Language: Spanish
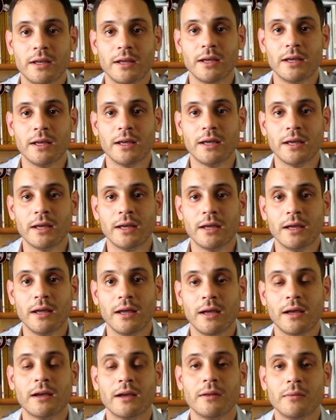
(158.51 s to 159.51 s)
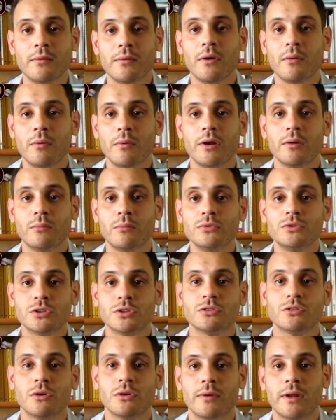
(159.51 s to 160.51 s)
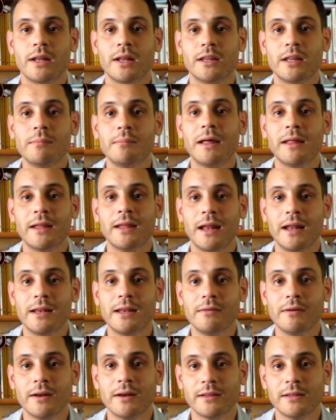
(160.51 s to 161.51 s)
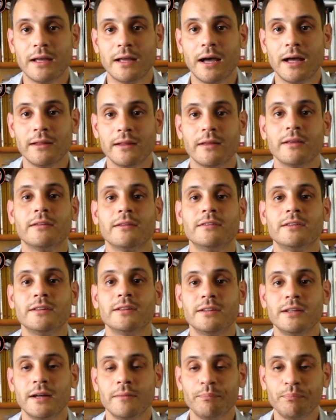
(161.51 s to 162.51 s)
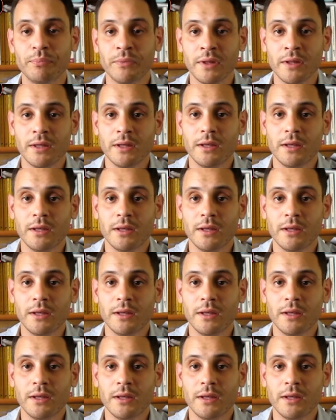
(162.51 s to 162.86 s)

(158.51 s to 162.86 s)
escribió bueno, mucho sobre el tema de la libertad, etc.